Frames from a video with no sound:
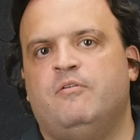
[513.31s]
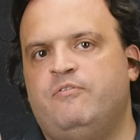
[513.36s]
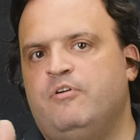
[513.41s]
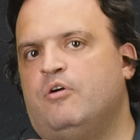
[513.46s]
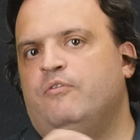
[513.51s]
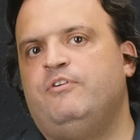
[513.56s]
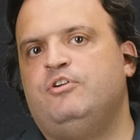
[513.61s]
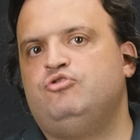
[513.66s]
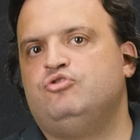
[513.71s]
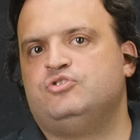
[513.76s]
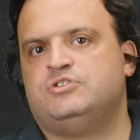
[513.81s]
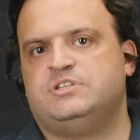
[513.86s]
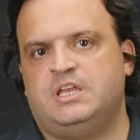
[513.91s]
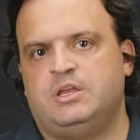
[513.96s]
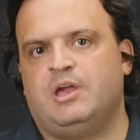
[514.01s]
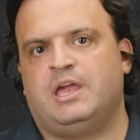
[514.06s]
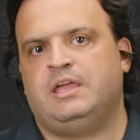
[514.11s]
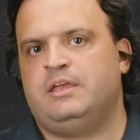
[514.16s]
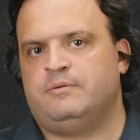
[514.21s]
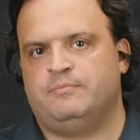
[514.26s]
vê o um
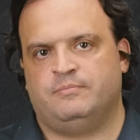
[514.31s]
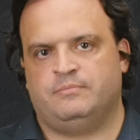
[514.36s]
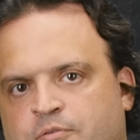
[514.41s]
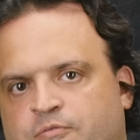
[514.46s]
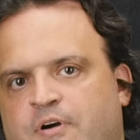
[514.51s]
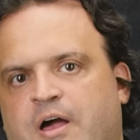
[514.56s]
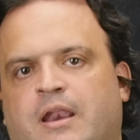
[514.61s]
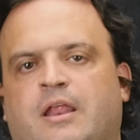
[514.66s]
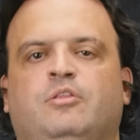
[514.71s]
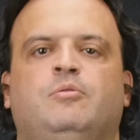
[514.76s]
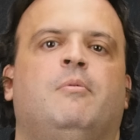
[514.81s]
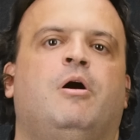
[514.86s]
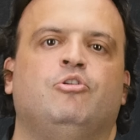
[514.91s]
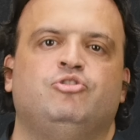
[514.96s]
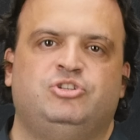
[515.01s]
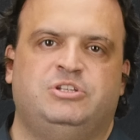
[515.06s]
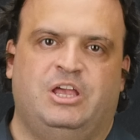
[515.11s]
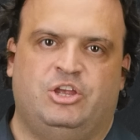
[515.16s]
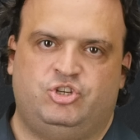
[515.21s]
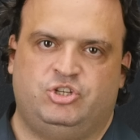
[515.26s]
videozinho aí falando mal
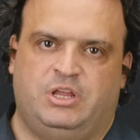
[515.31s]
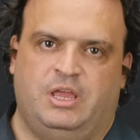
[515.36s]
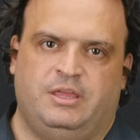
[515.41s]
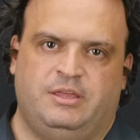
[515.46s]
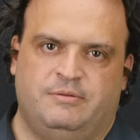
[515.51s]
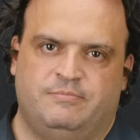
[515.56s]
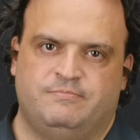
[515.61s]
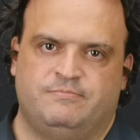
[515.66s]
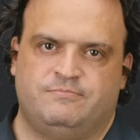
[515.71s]
de teste QI.